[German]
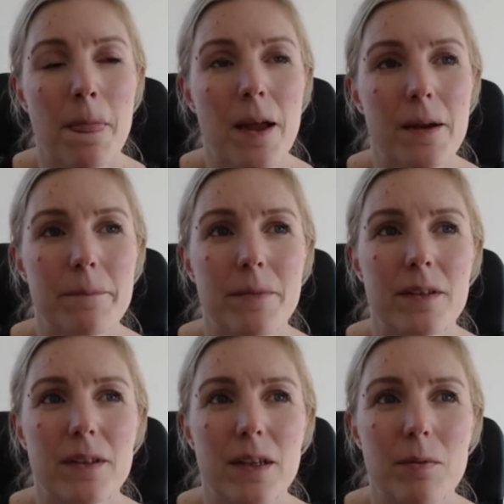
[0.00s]
Ähm,
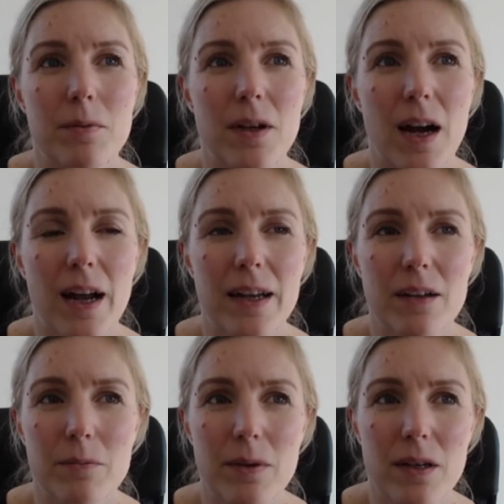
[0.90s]
es gibt
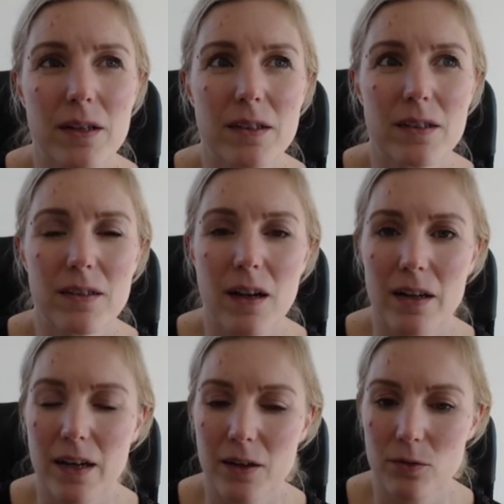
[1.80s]
eine Pille, die diese
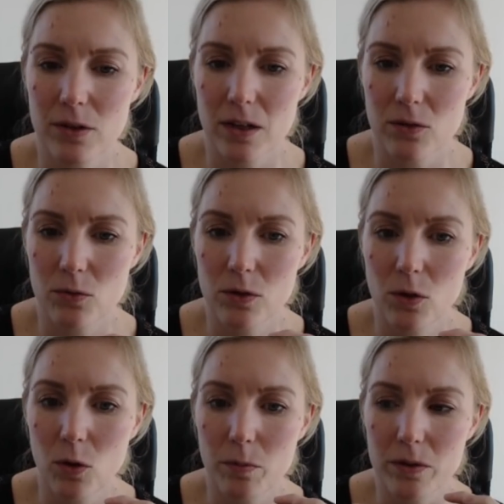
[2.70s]
Anhängung der
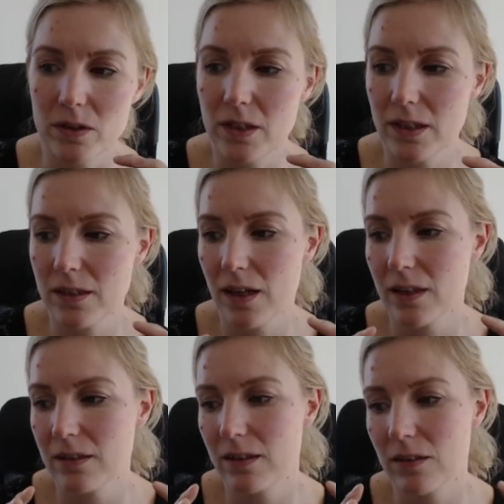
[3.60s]
Ethylgruppe nicht
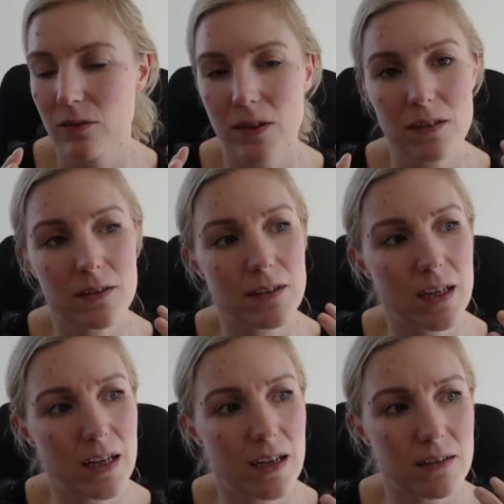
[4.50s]
hat, die deswegen
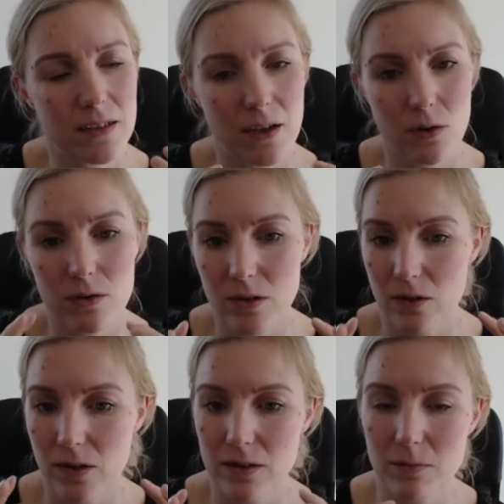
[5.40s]
sehr, sehr
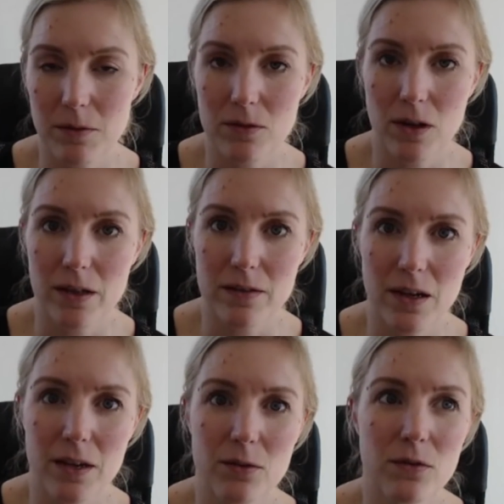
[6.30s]
konsequent immer zur gleichen
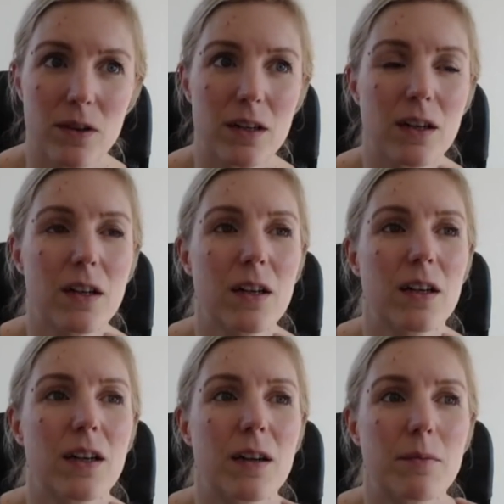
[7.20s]
Zeit und so weiter
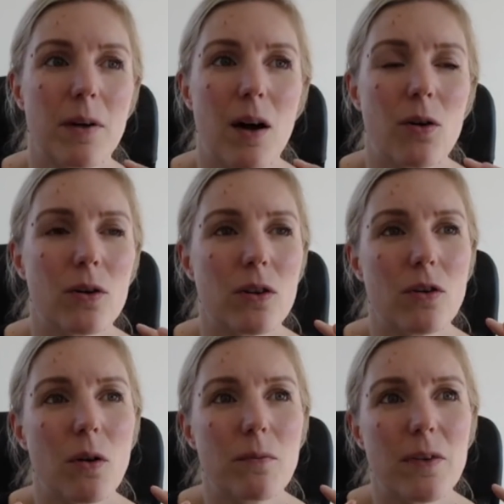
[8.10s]
ähm, auch
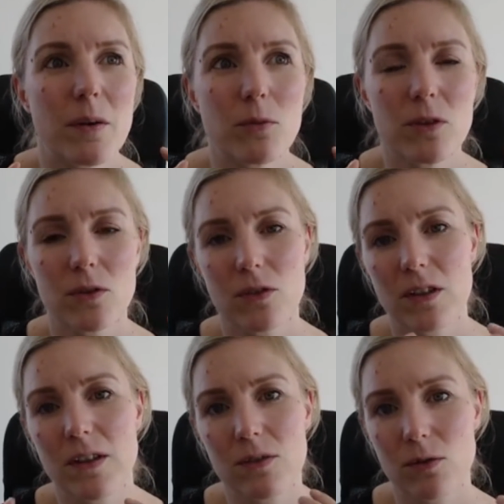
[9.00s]
genommen werden muss, also die
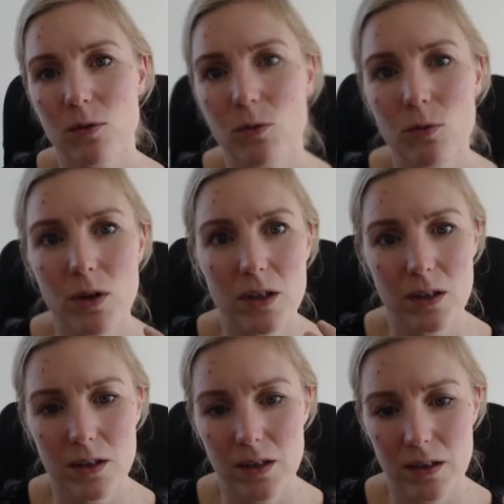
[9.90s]
nicht so eine hohe
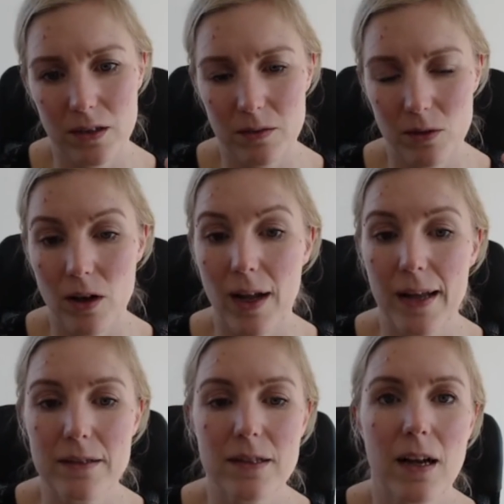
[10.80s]
äh,
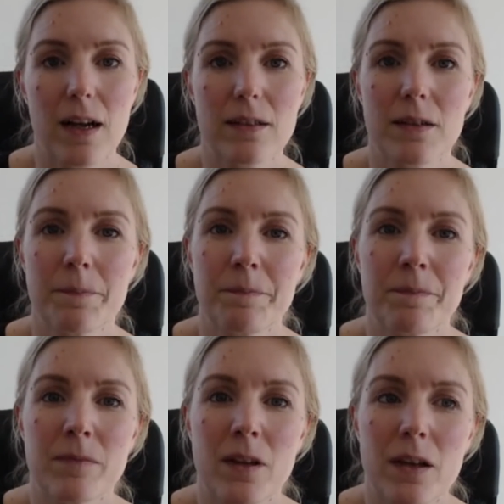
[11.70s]
Toleranz hat.
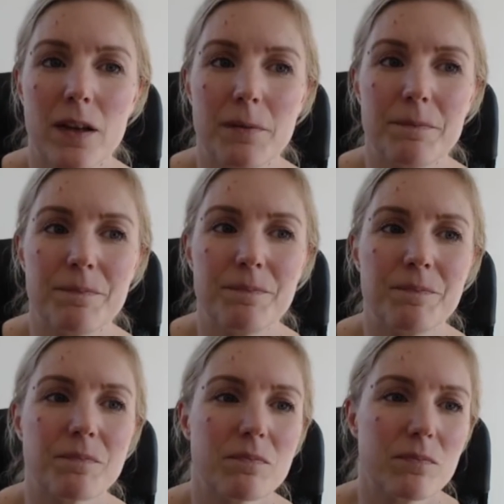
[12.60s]
Ähm,